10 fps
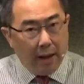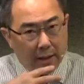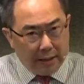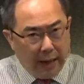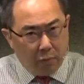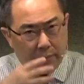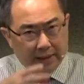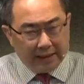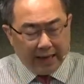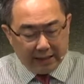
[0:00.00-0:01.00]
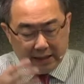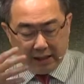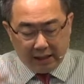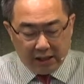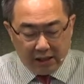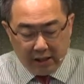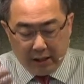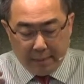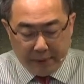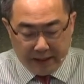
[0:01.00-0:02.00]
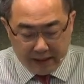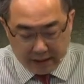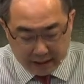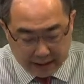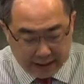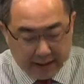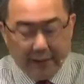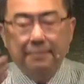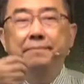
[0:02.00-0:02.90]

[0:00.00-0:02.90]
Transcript: 让我们产生一个新的品格。